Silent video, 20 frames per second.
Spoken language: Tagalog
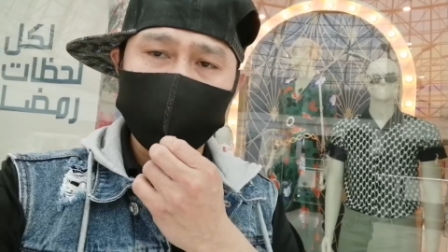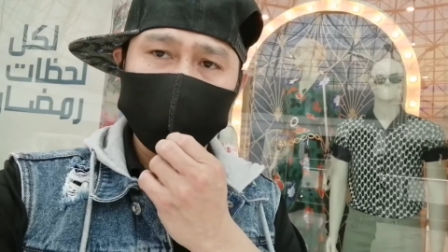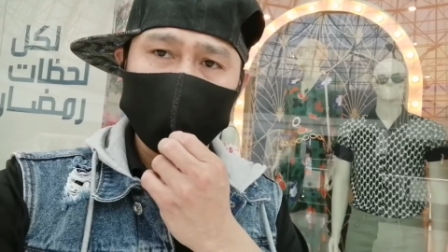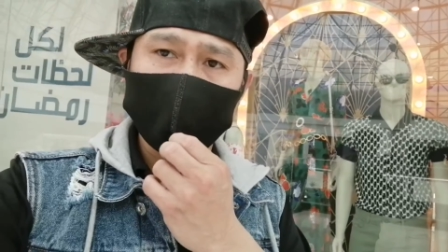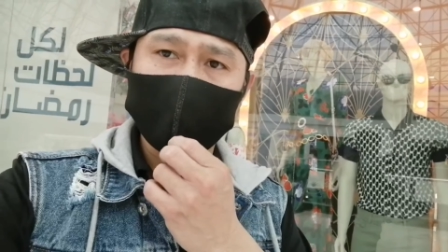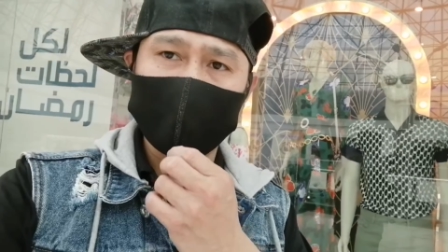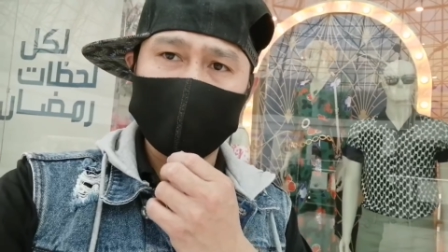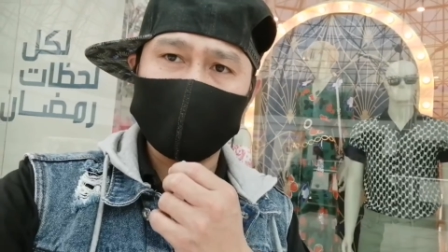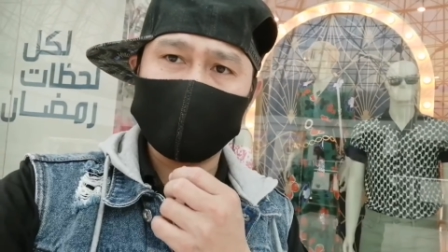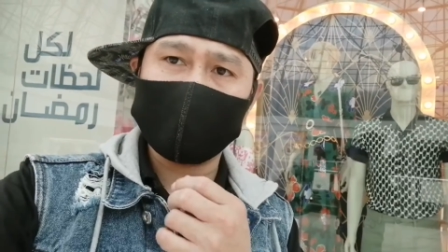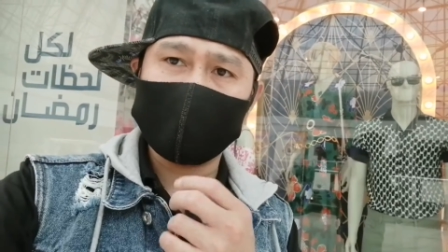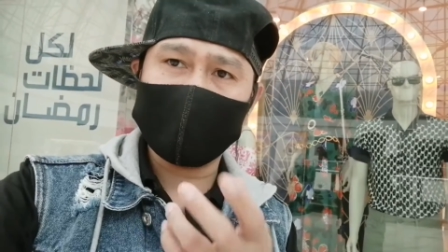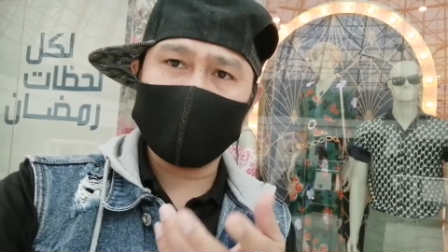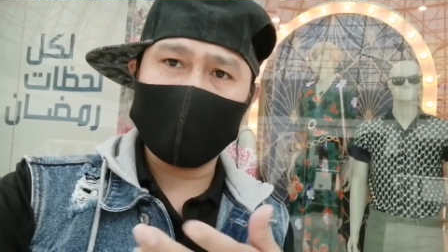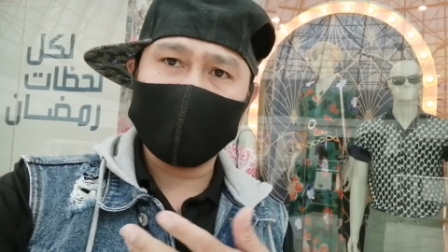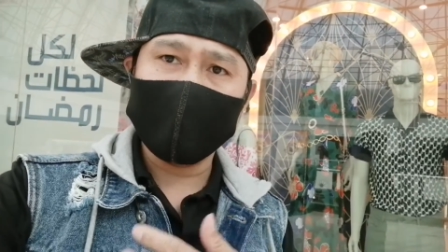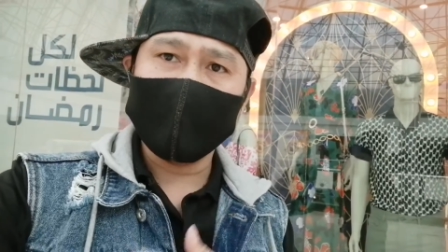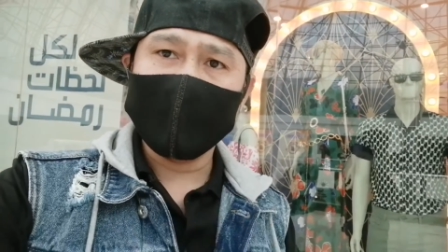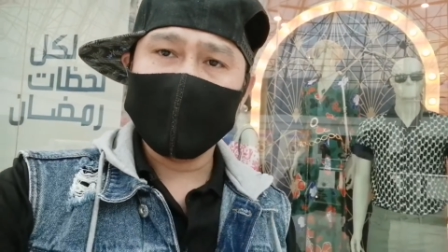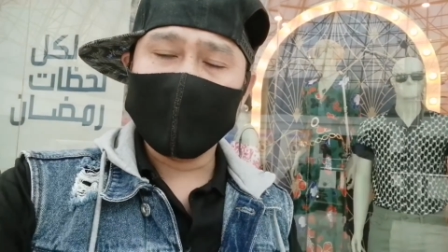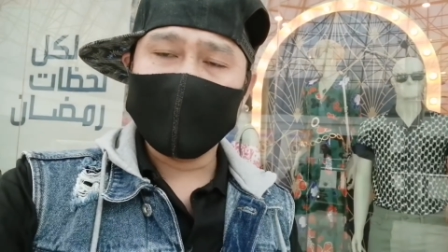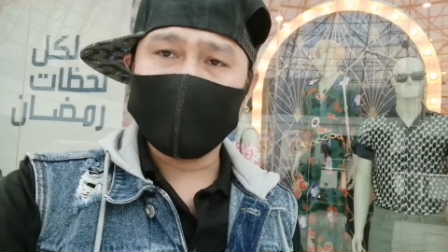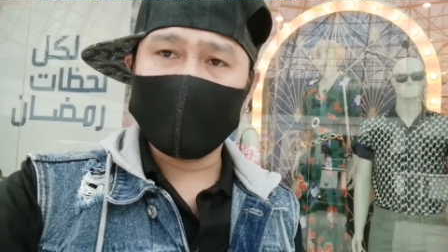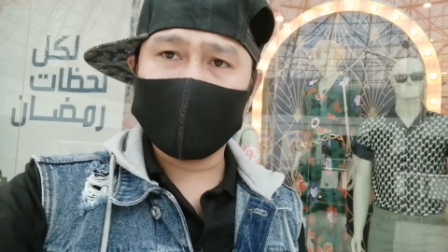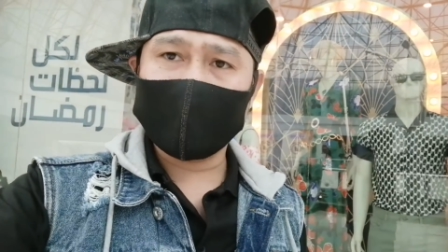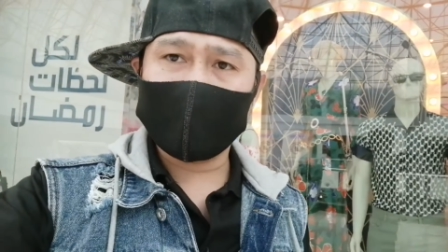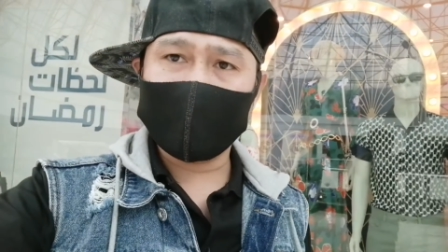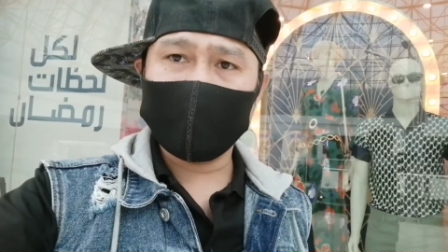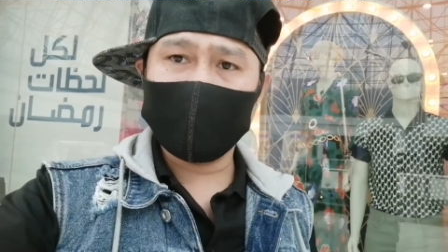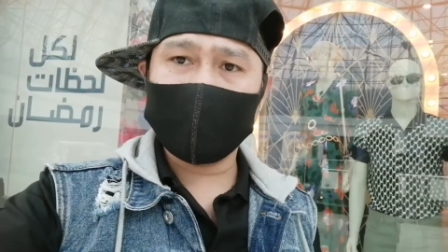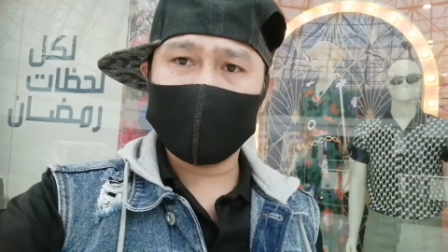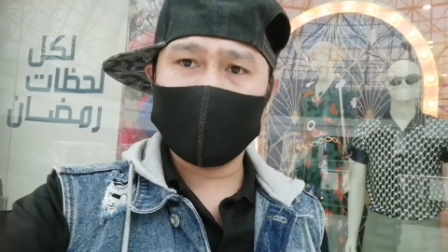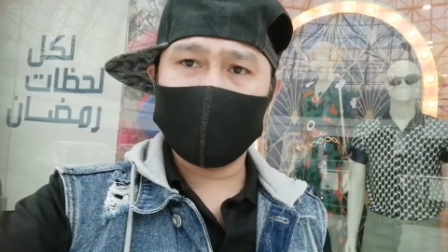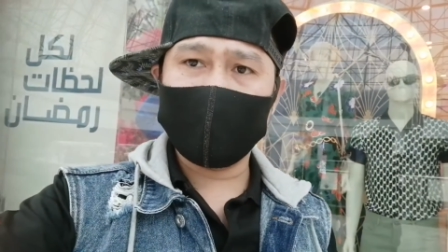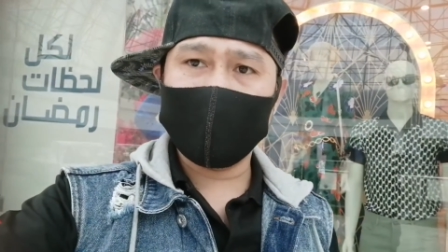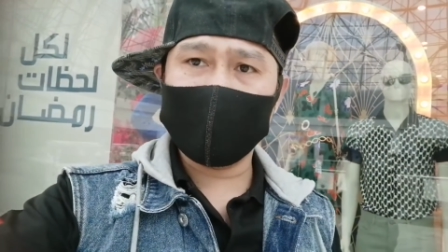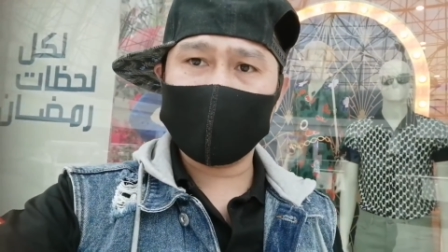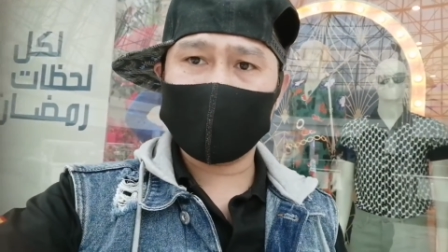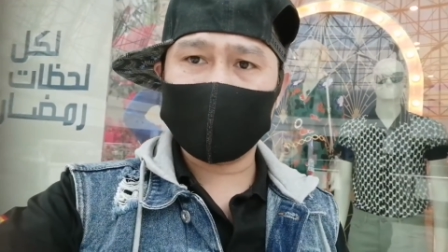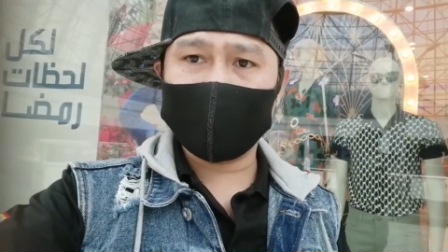undisputed sa bantamweight
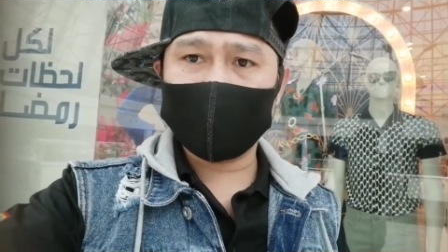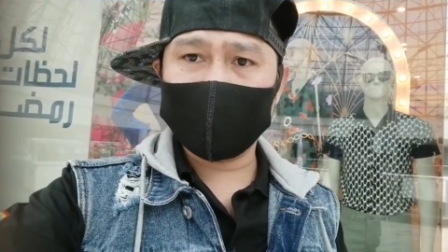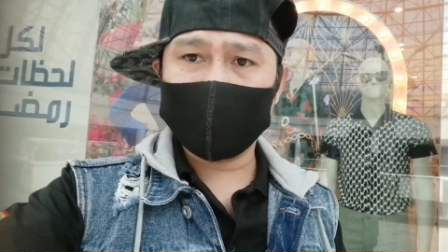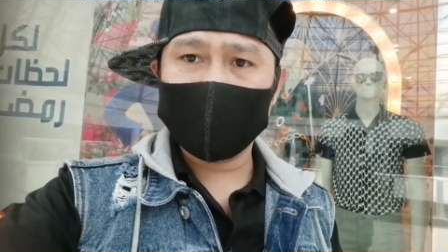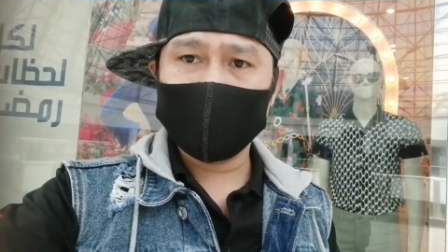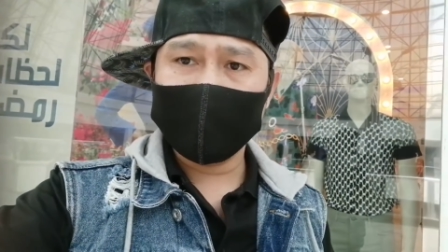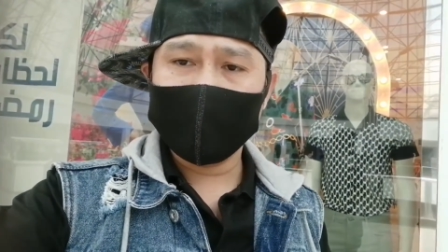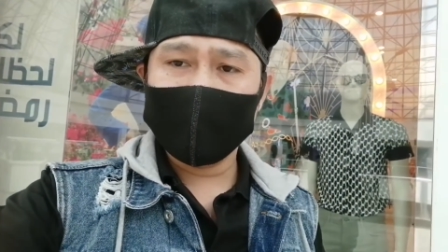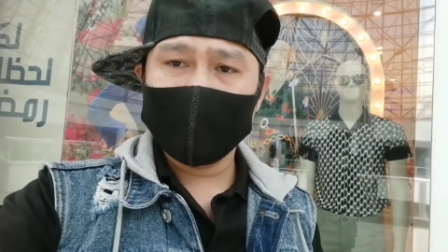division.